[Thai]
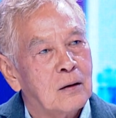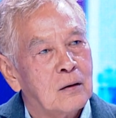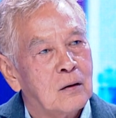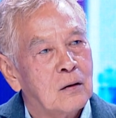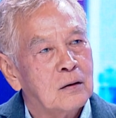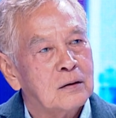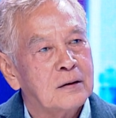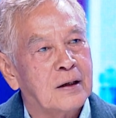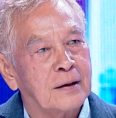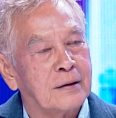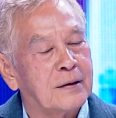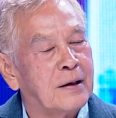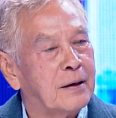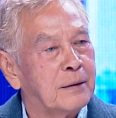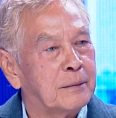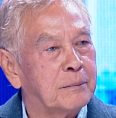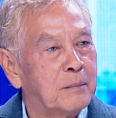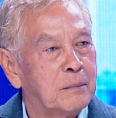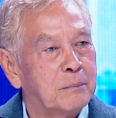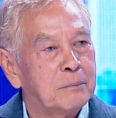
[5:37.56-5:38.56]
ก็เขตเขต
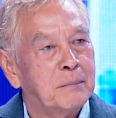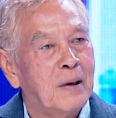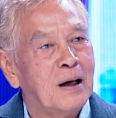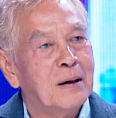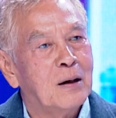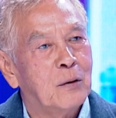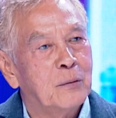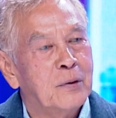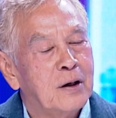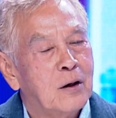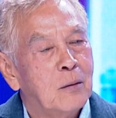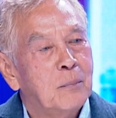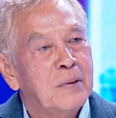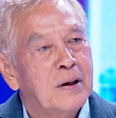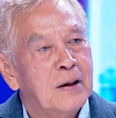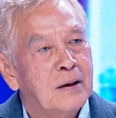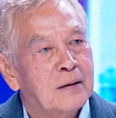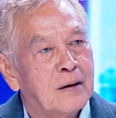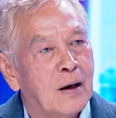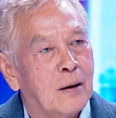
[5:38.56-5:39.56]
บ้านเรานี้ก็มี
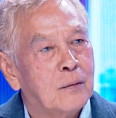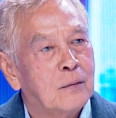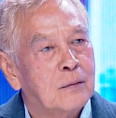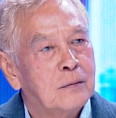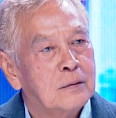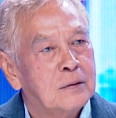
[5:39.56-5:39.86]
แถว